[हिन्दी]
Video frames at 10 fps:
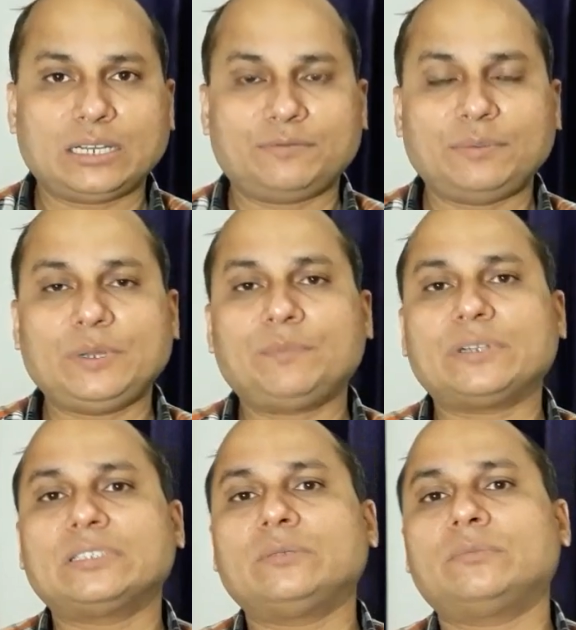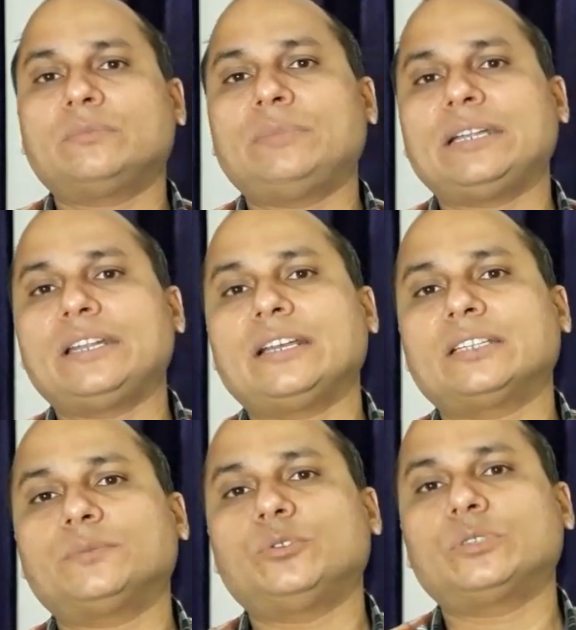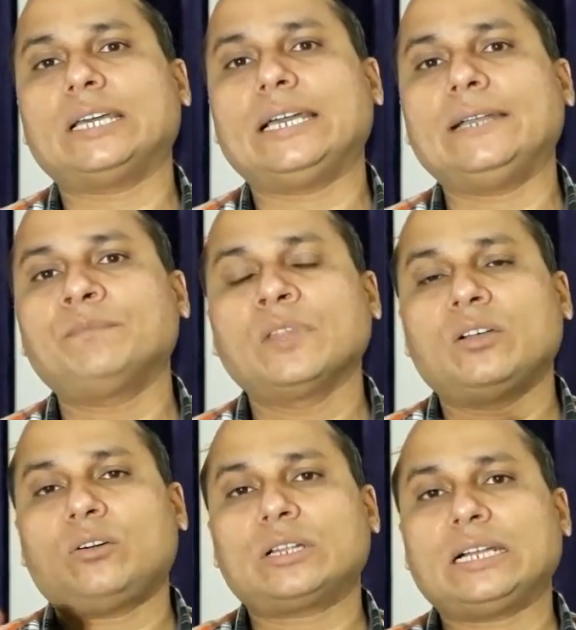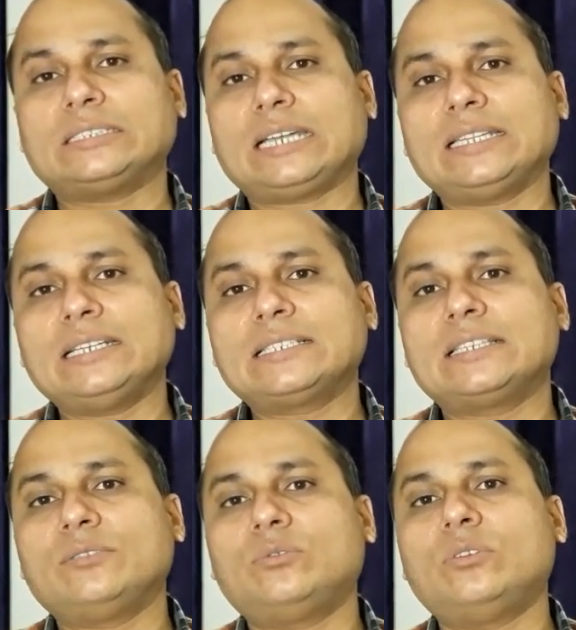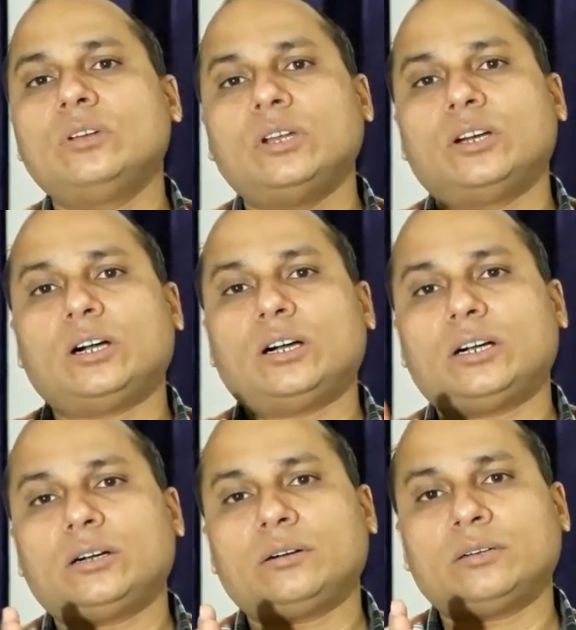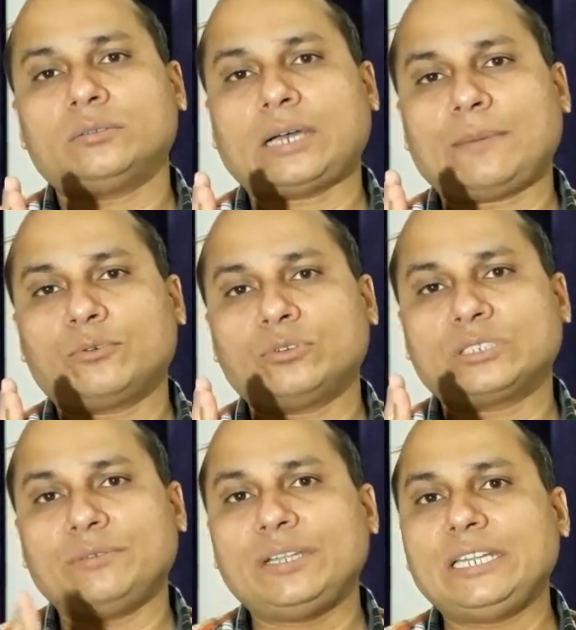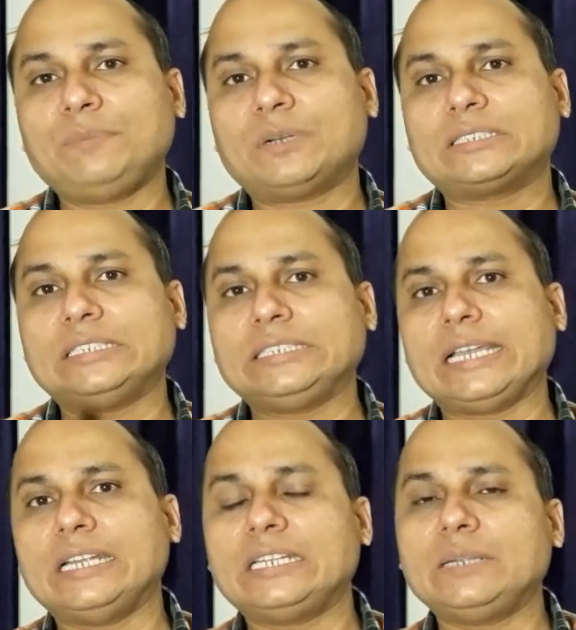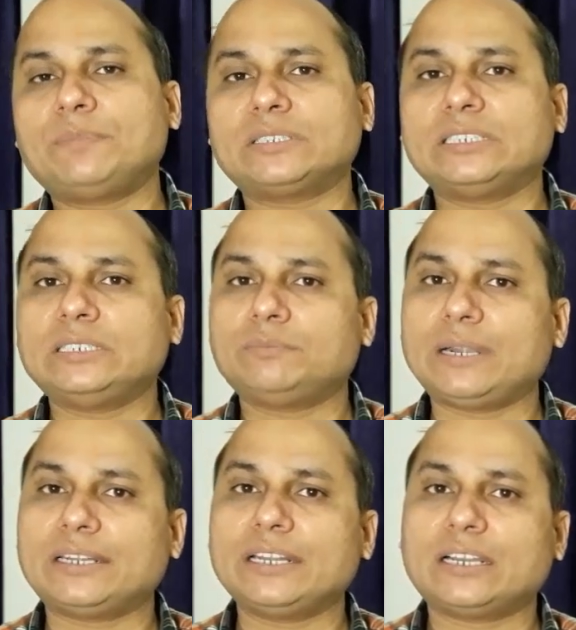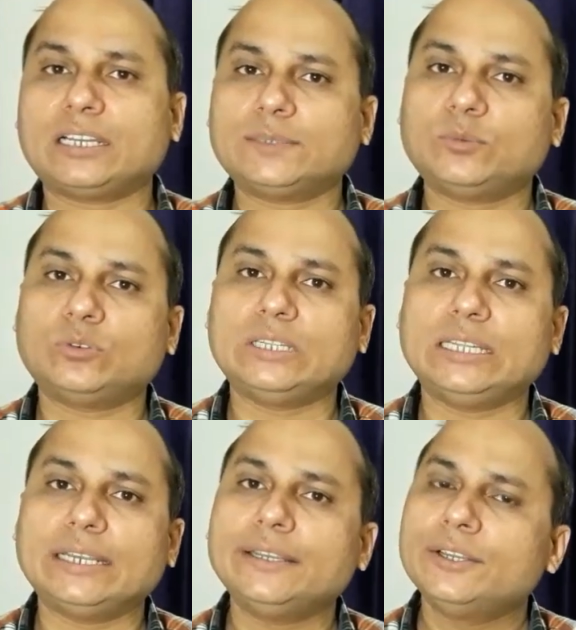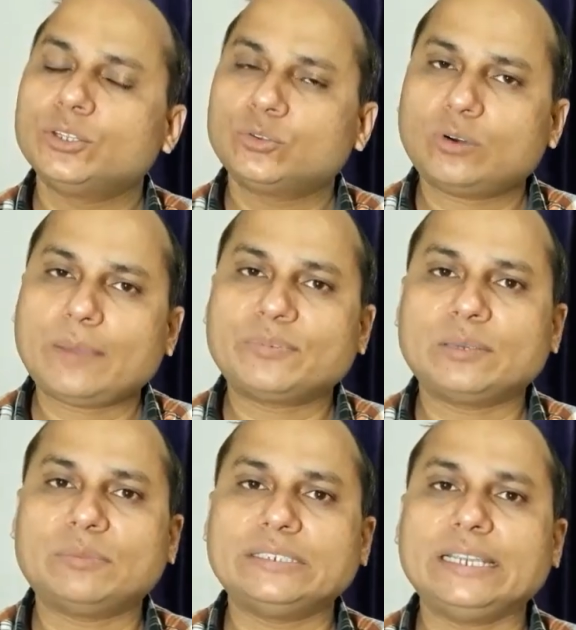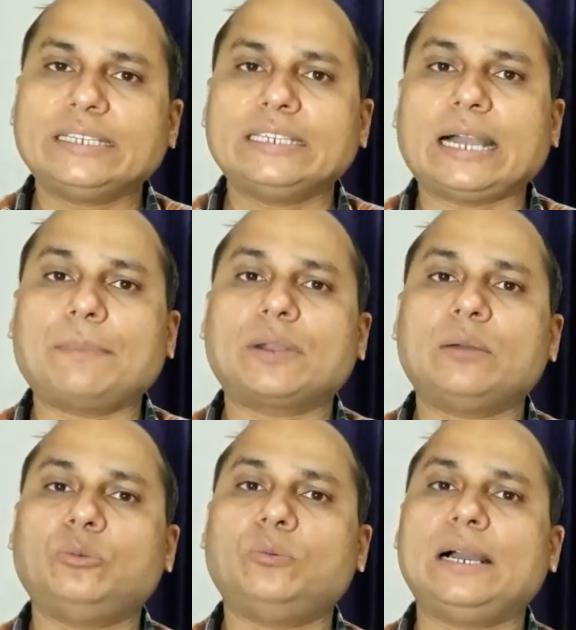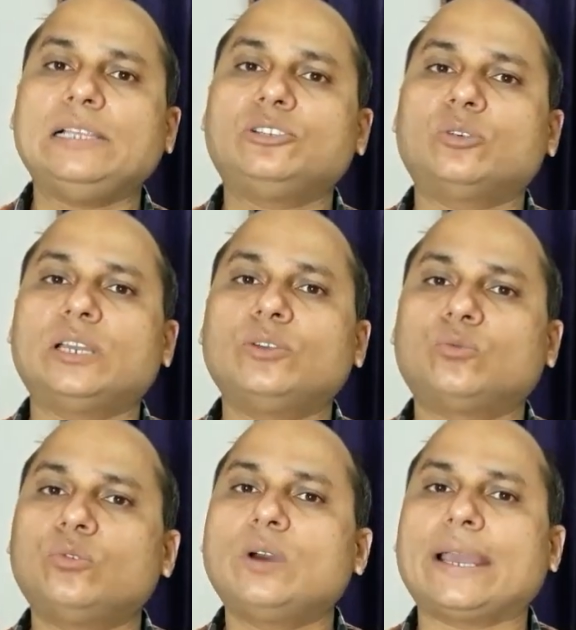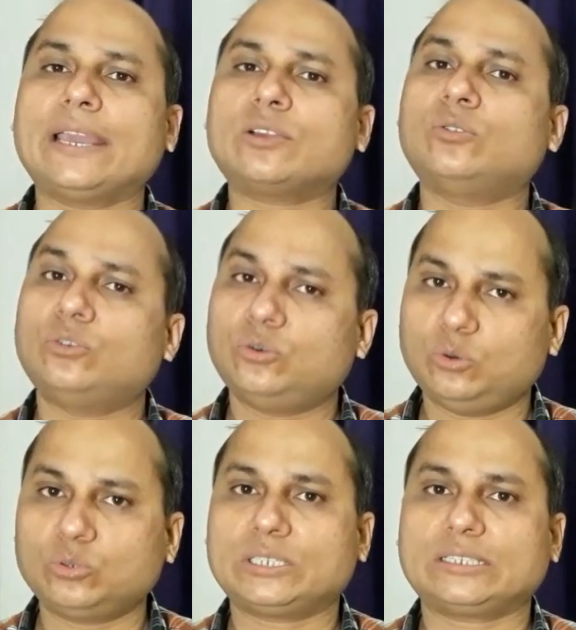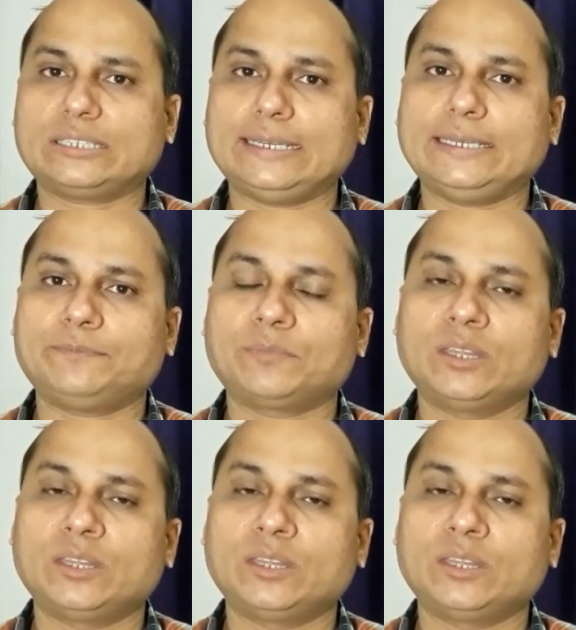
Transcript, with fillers: फिफ्टी परसेंट बैटरी खत्म होता है और अचानक से वो आपको 70 परसेंट या 80 परसेंट बैटरी खत्म होने लगे तो आप समझ जाए कि आपका मोबाइल जो है वो हैक हो सकता है